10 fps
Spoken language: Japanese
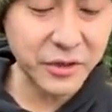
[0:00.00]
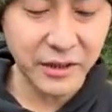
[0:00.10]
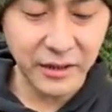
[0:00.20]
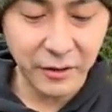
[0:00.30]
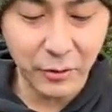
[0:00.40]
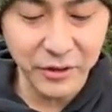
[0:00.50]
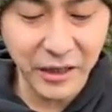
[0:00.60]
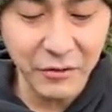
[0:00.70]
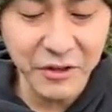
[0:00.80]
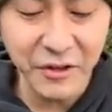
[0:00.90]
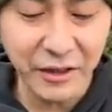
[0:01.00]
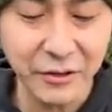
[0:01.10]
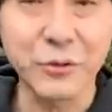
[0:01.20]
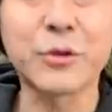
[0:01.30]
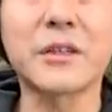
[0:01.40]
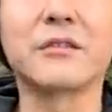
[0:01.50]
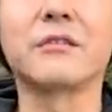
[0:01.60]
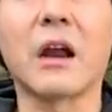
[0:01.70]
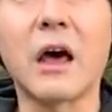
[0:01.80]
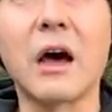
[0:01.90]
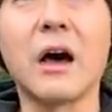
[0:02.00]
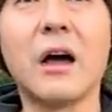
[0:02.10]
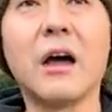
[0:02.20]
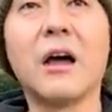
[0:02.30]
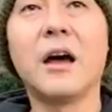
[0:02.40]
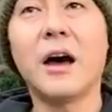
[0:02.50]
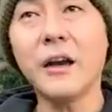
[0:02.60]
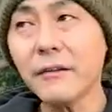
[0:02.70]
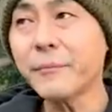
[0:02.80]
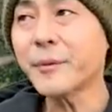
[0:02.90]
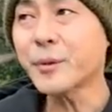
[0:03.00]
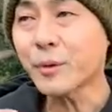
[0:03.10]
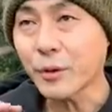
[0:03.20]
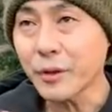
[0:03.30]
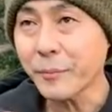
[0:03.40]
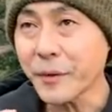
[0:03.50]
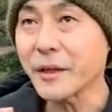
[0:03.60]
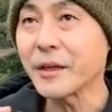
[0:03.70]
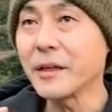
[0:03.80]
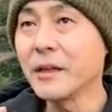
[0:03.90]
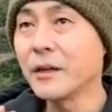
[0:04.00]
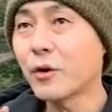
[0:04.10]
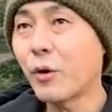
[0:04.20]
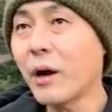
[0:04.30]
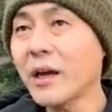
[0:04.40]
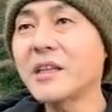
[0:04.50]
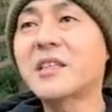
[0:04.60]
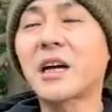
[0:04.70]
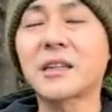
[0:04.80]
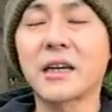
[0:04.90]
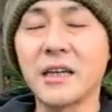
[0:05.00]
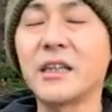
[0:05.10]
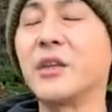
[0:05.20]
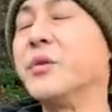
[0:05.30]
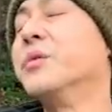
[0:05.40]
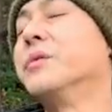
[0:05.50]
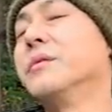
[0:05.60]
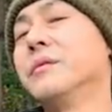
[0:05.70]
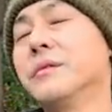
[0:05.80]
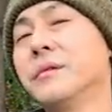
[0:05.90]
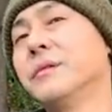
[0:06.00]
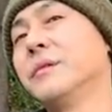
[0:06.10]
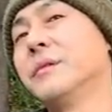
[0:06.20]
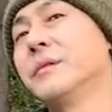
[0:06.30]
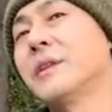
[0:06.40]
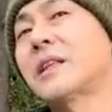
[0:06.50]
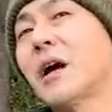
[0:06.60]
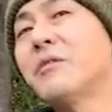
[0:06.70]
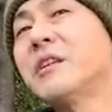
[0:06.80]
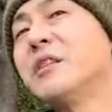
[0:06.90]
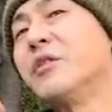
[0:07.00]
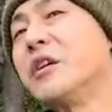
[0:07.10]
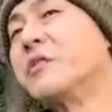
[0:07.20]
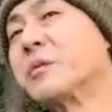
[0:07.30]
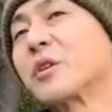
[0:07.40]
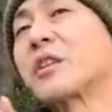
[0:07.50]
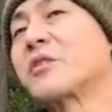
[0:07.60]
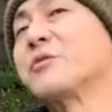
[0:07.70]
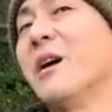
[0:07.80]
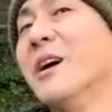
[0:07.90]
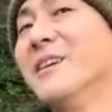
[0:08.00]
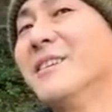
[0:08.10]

としたらさ、ここにダウニーの跡が残ったりするから、あれはやっぱちょっとやっぱり小分けにして買った方がいいっていう。だダウニーのリンクも載せとくわ。